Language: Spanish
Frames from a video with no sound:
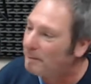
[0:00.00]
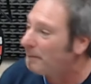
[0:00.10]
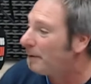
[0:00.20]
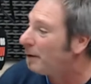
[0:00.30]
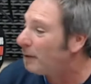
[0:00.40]

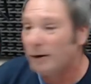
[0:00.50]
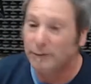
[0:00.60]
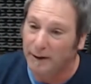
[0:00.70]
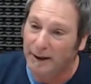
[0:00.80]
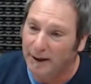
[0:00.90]
pero bueno,
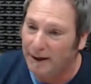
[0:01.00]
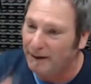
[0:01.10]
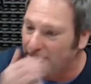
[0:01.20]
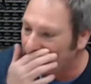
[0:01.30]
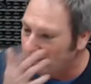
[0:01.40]

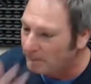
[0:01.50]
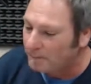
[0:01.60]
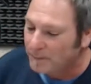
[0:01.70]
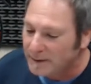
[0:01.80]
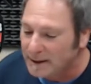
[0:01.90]

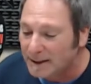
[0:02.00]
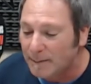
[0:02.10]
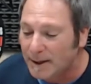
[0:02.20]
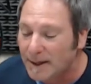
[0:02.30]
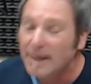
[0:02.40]
eh, se
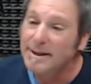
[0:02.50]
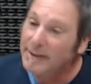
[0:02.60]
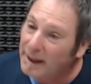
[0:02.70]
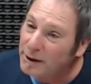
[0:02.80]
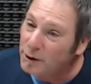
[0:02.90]
llama
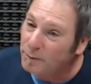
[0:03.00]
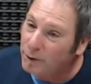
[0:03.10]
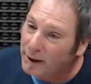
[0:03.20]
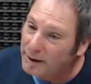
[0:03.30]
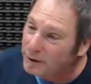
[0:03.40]
Silencio
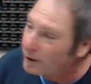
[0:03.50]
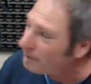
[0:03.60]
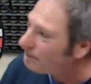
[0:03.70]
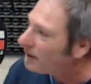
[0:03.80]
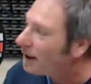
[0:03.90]
por
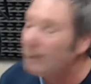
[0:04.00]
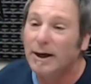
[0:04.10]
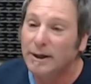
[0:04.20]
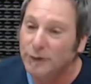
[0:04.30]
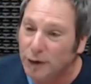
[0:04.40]
Canción. Es
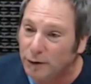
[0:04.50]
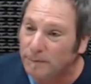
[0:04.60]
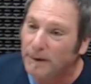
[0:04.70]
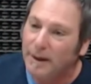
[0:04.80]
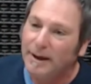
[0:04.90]
una
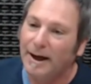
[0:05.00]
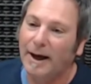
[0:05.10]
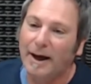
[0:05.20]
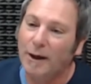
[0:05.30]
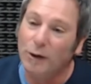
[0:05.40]
canción
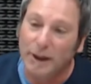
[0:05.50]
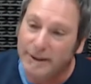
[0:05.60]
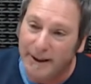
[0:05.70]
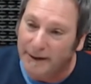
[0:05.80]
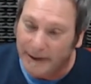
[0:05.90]

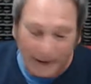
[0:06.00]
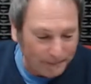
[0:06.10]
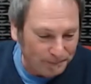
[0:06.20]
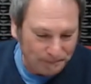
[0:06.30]
adolescente.